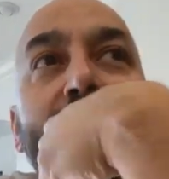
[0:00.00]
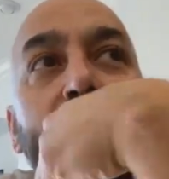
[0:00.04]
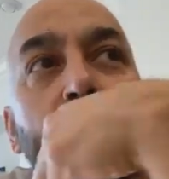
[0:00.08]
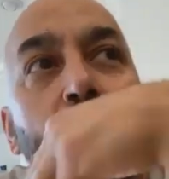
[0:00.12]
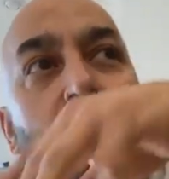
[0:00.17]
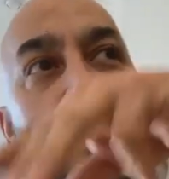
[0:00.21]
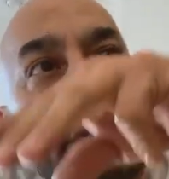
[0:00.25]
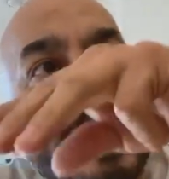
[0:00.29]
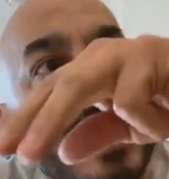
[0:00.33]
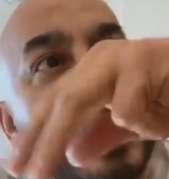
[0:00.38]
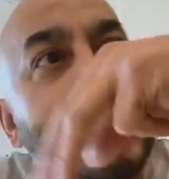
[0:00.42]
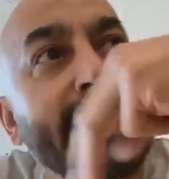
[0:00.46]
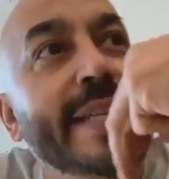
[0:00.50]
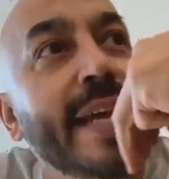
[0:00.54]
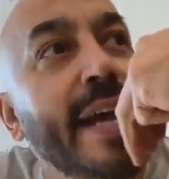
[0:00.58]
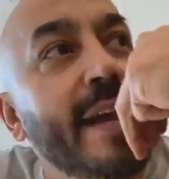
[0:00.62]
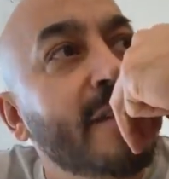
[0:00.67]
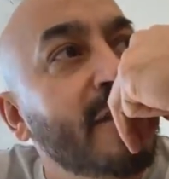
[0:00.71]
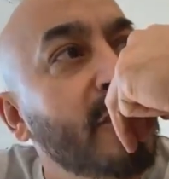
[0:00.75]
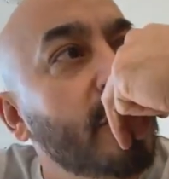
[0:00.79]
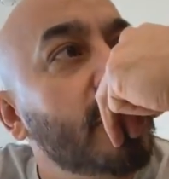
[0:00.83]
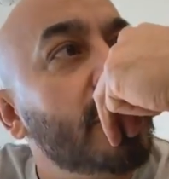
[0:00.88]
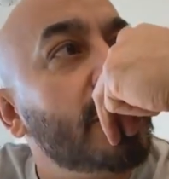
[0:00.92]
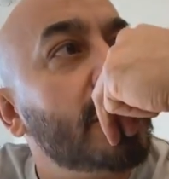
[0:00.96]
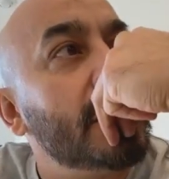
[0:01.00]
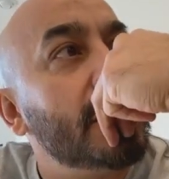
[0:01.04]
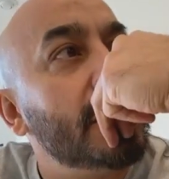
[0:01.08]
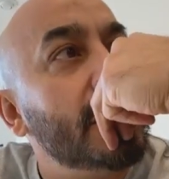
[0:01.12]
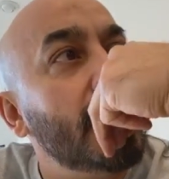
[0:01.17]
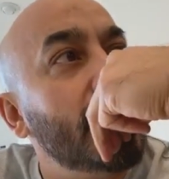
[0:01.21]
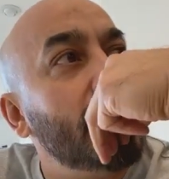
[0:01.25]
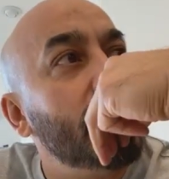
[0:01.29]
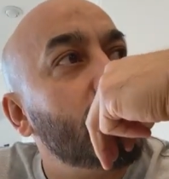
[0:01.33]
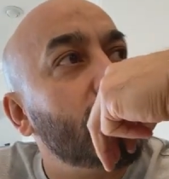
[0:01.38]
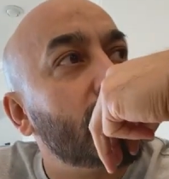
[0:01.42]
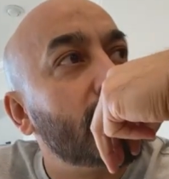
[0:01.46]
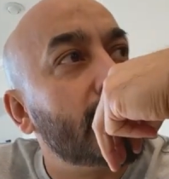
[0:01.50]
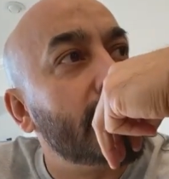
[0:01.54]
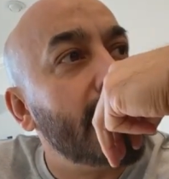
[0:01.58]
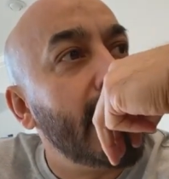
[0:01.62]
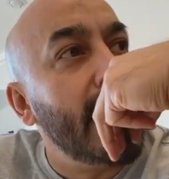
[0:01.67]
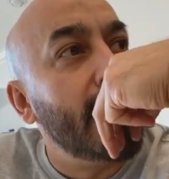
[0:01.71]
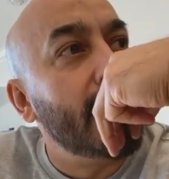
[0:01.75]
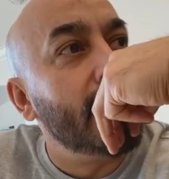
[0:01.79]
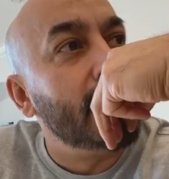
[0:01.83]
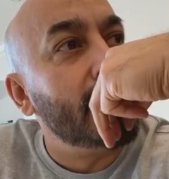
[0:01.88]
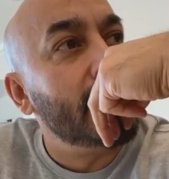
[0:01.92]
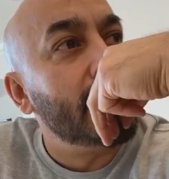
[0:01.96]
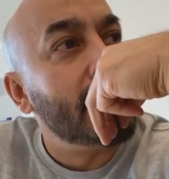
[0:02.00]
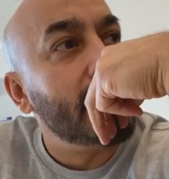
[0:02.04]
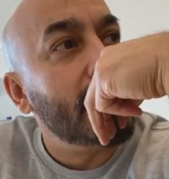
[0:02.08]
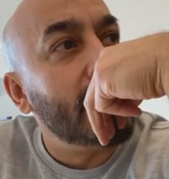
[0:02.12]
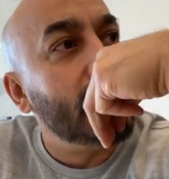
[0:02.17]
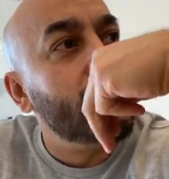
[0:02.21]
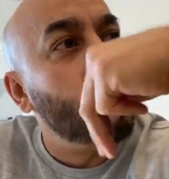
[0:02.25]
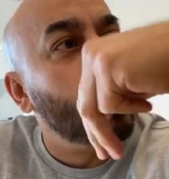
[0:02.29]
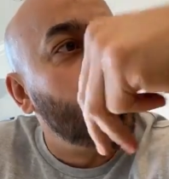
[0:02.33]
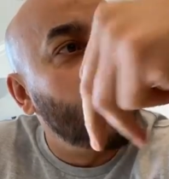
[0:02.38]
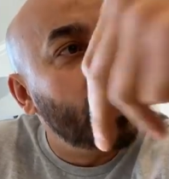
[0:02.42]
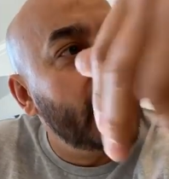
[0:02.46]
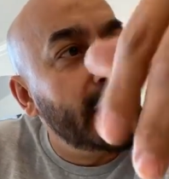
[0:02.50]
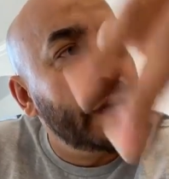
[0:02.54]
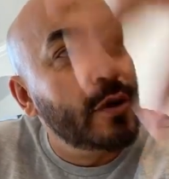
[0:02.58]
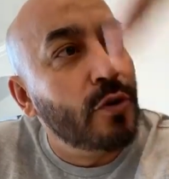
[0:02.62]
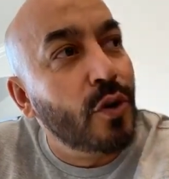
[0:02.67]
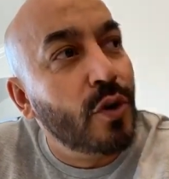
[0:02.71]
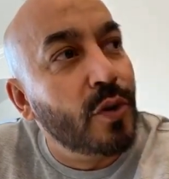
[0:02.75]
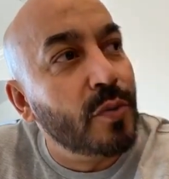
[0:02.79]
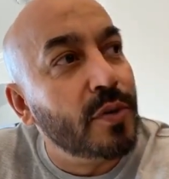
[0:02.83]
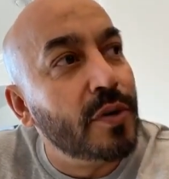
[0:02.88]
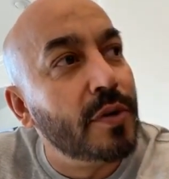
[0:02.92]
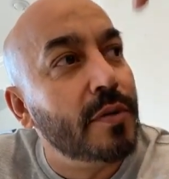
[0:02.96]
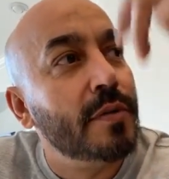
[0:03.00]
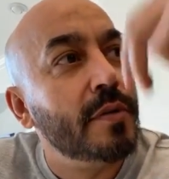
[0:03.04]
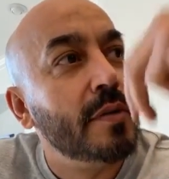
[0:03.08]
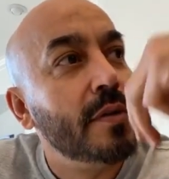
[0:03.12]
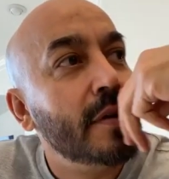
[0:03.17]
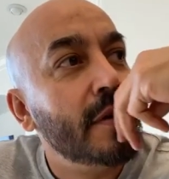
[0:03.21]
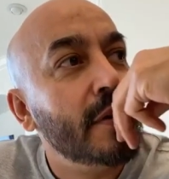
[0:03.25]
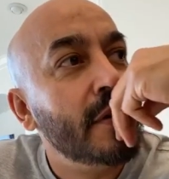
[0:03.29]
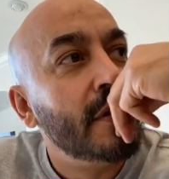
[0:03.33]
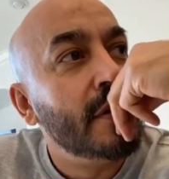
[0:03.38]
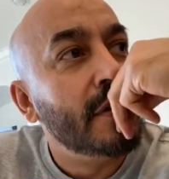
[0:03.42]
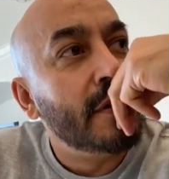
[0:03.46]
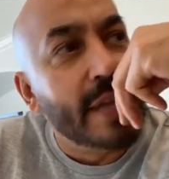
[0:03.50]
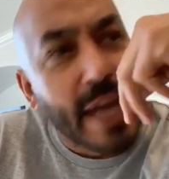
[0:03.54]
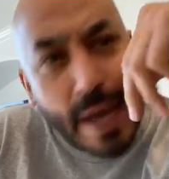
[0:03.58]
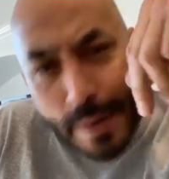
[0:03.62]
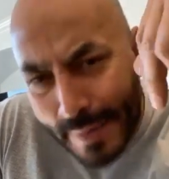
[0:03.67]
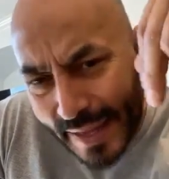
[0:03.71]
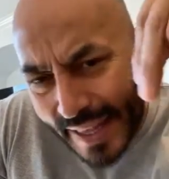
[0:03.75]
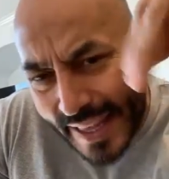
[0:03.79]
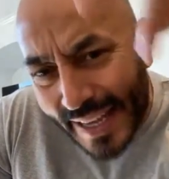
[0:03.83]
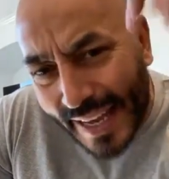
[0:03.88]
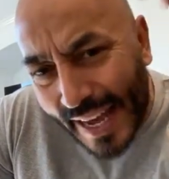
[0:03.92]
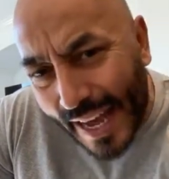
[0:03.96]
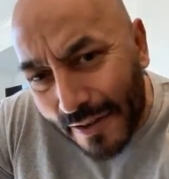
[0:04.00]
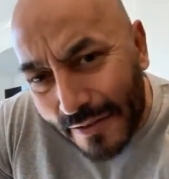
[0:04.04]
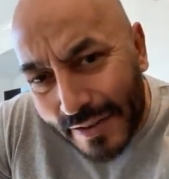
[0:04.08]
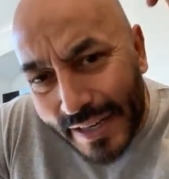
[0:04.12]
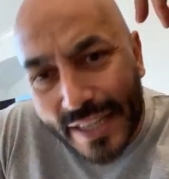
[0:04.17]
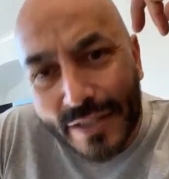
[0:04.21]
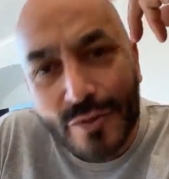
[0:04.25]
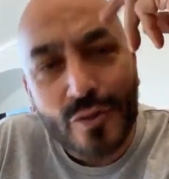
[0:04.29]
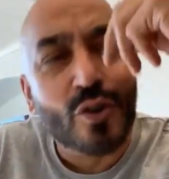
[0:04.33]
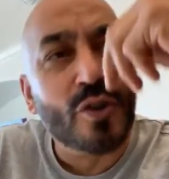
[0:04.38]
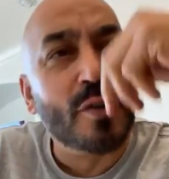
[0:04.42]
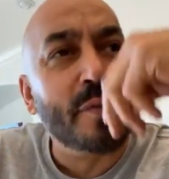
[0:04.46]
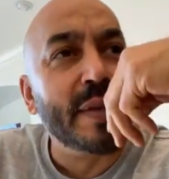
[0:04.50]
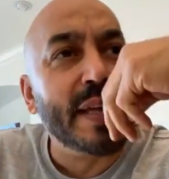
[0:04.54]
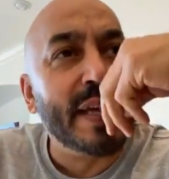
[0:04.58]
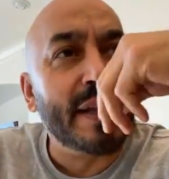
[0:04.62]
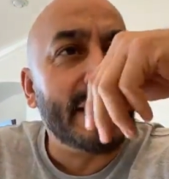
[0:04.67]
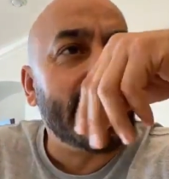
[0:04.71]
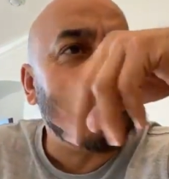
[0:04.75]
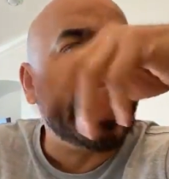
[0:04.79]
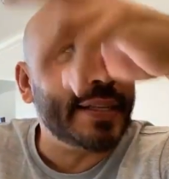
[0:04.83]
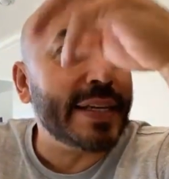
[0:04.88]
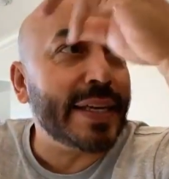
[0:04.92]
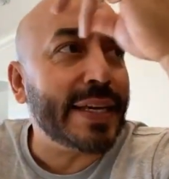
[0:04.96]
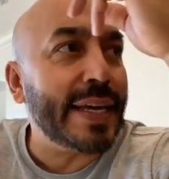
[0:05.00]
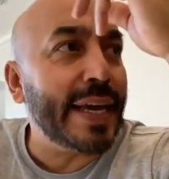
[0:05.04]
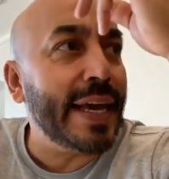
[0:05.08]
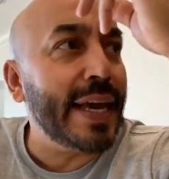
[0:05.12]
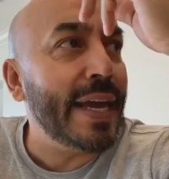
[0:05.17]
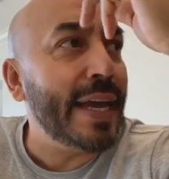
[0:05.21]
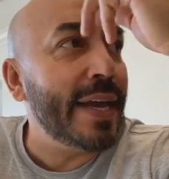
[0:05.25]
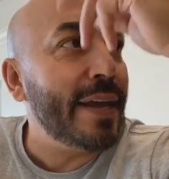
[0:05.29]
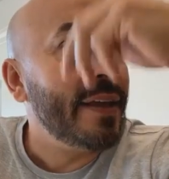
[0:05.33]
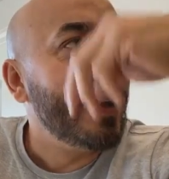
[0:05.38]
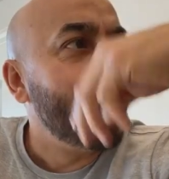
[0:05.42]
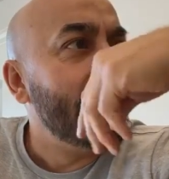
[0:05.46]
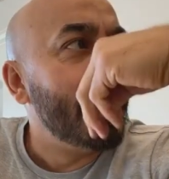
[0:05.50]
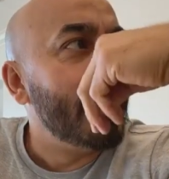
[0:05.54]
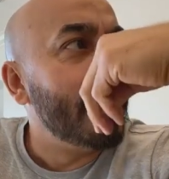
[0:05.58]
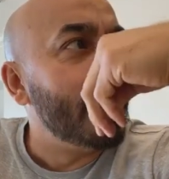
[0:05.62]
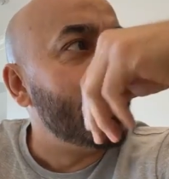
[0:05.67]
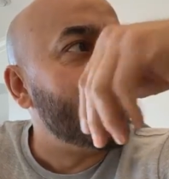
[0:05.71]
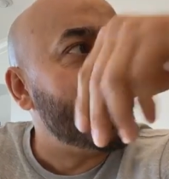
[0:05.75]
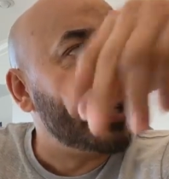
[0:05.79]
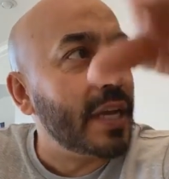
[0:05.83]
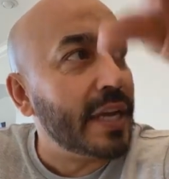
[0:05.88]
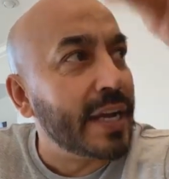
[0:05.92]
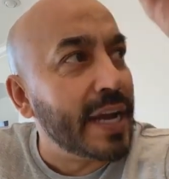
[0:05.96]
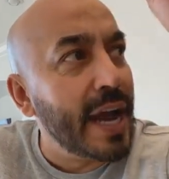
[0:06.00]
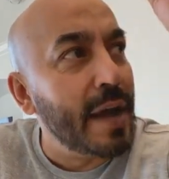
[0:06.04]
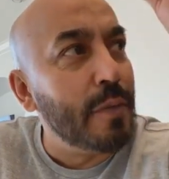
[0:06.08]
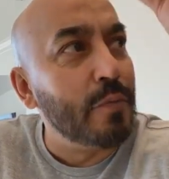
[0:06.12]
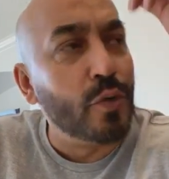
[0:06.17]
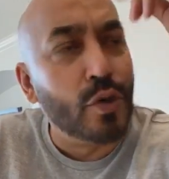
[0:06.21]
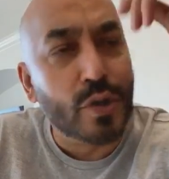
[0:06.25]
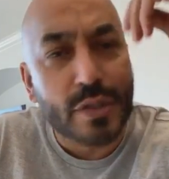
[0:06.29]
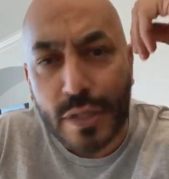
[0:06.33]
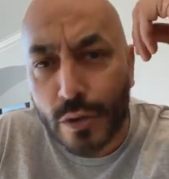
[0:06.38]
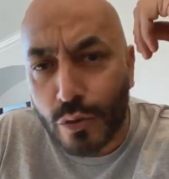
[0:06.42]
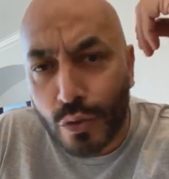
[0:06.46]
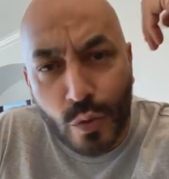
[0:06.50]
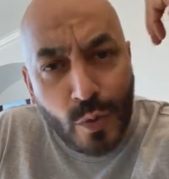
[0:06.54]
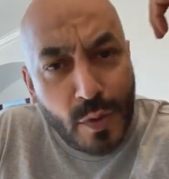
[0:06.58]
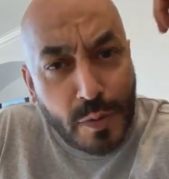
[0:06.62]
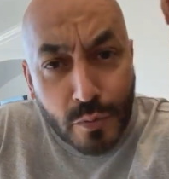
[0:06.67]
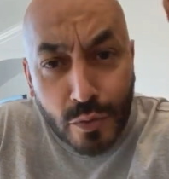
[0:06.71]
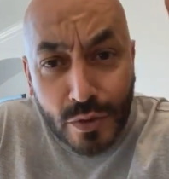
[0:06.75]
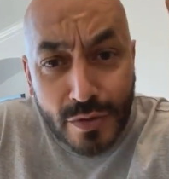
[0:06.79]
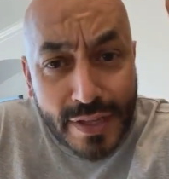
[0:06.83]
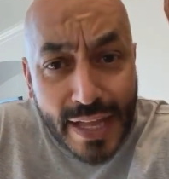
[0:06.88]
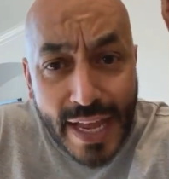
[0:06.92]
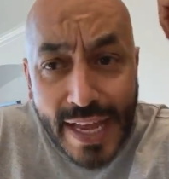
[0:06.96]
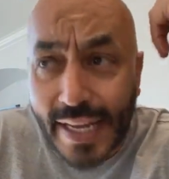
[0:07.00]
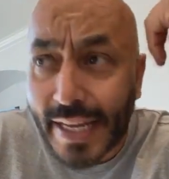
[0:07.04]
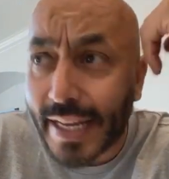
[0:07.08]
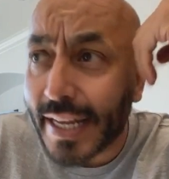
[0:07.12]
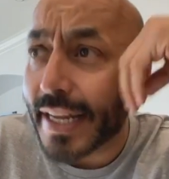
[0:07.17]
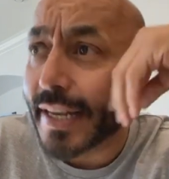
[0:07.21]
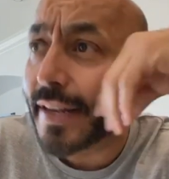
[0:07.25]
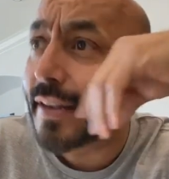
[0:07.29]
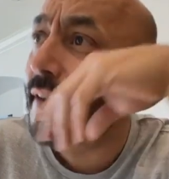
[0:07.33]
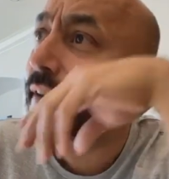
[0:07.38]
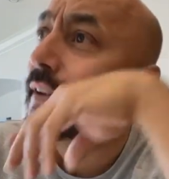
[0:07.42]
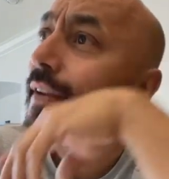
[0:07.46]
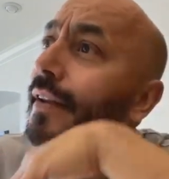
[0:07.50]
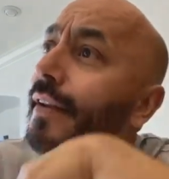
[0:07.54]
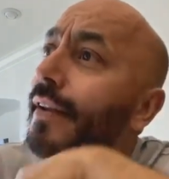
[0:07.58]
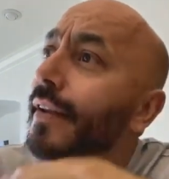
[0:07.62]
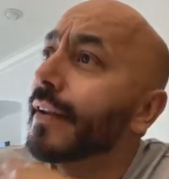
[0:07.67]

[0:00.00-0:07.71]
llevo tres años de divorciado, anduve de novio, ya me dejaron las novias, las dejé, nos dejamos, anduvimos dating,